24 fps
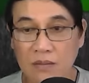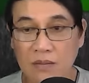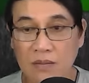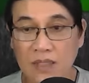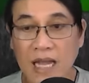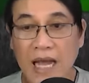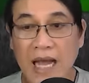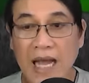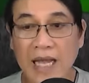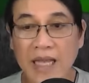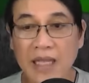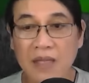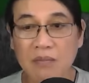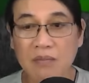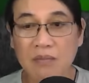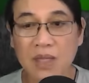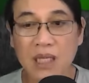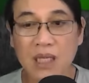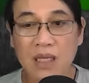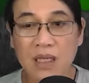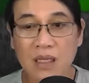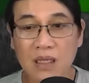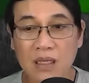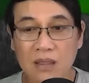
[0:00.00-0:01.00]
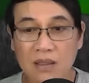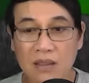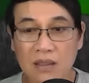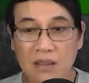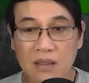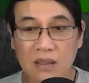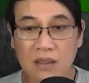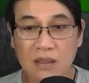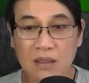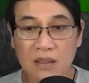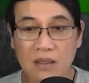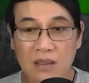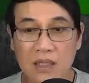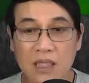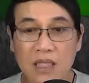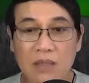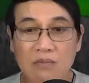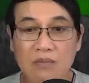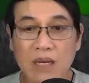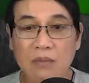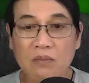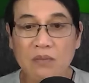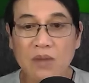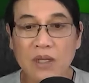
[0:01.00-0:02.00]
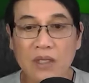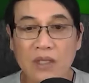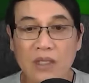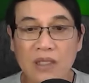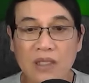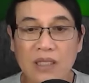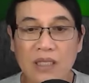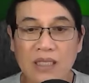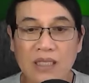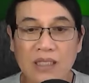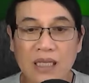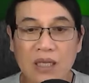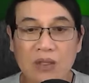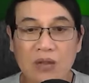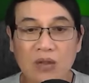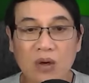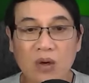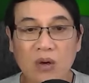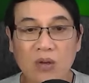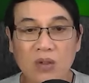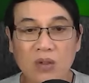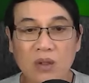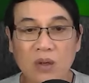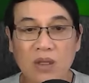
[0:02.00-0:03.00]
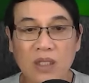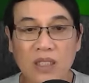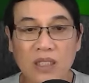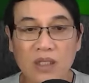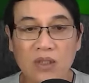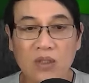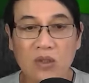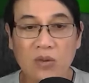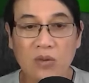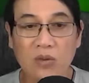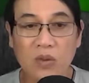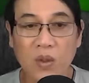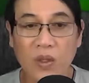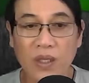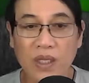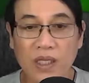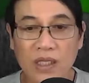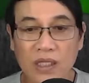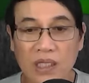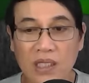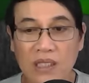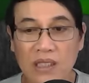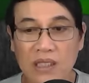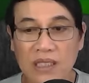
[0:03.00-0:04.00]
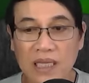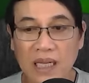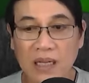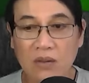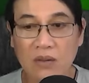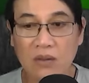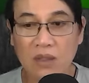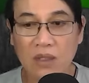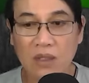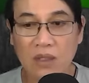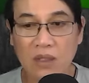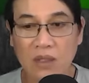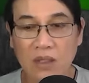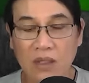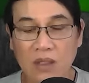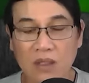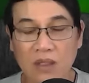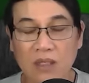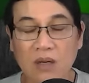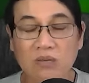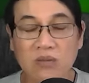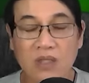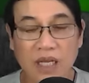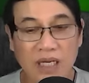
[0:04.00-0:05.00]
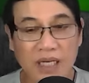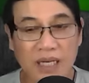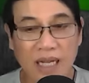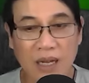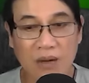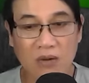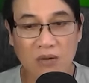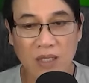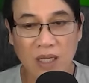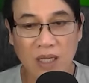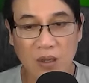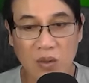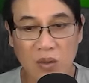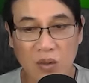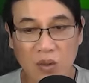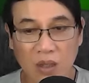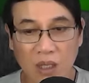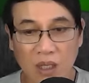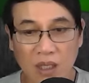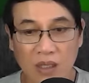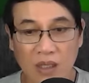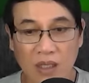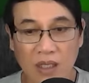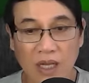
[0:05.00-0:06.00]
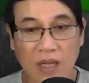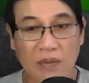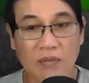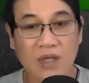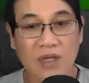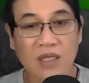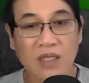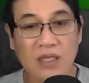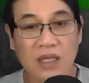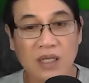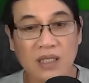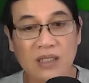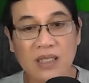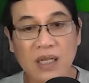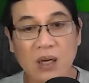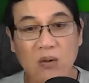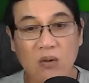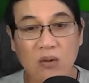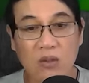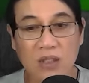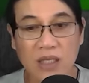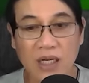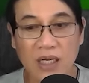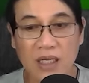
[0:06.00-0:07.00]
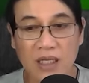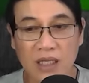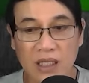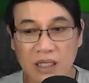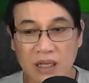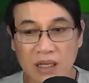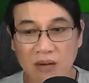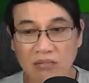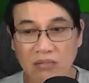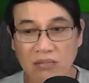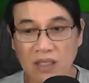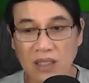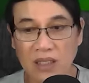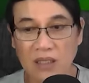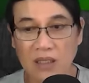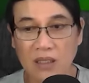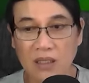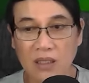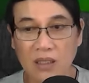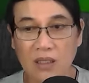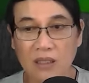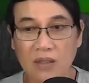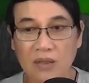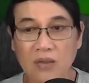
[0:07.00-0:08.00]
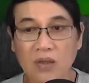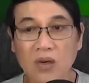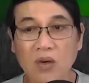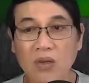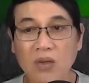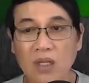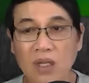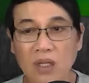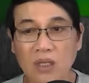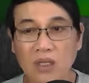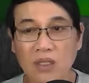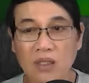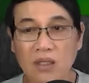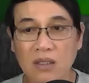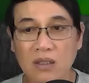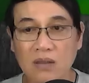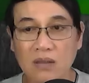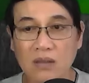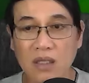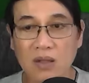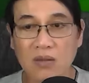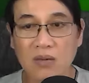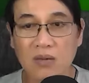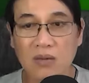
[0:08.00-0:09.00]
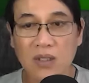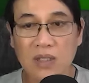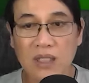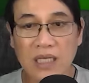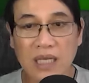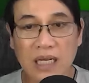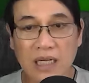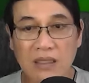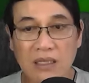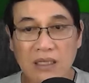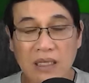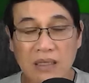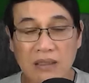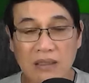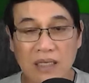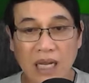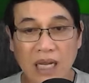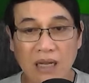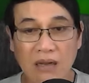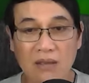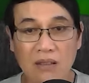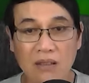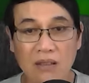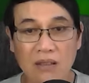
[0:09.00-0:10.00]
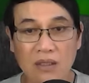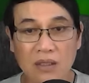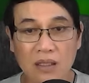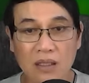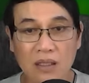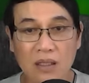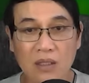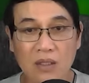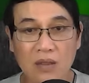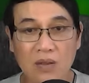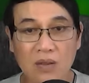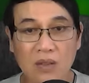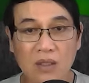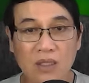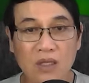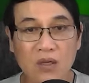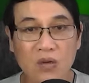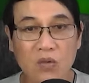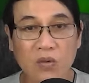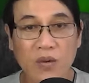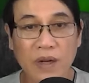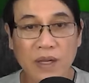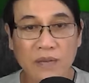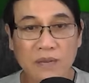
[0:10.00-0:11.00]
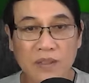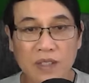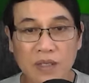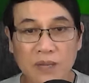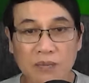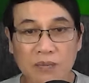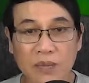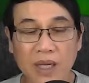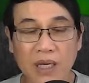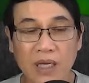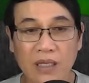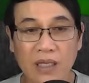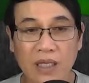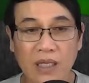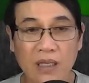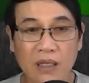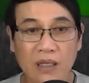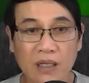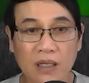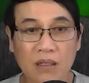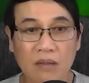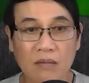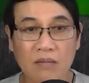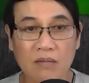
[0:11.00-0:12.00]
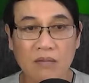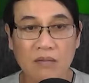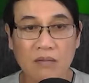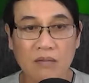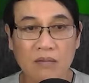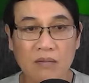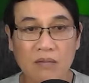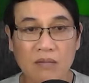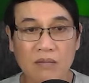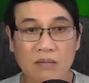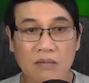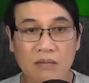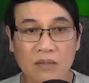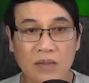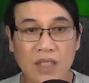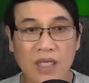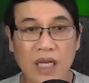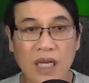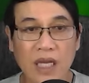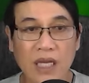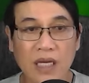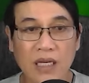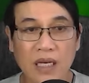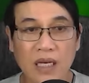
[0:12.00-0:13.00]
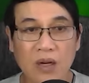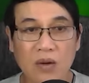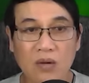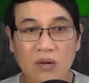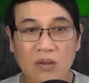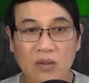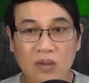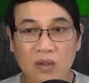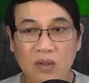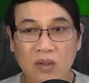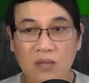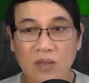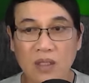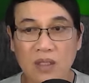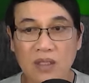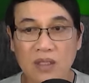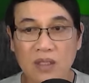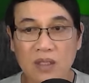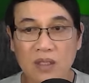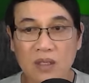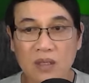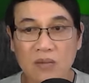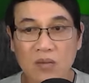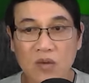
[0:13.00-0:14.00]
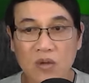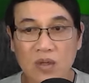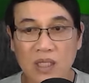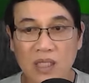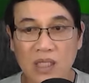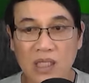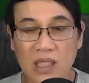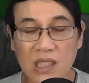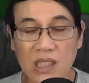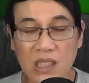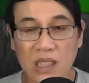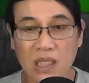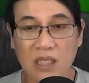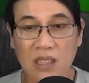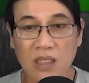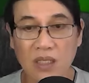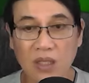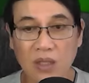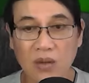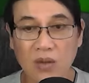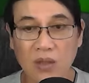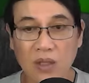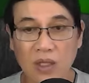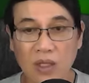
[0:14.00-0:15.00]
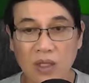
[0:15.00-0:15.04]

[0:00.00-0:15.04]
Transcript: Ai biết, trước mặt mọi người anh ta cố tỏ ra chung thủy thì sao? Không thể nào đâu. Em có nghĩ xấu cho anh ấy không à? Thôi, đừng có nhắc tới anh ta nữa. Tôi lướt web shopping đây. Ừ, về lâu rồi mà chưa có mua được cái gì nhiều.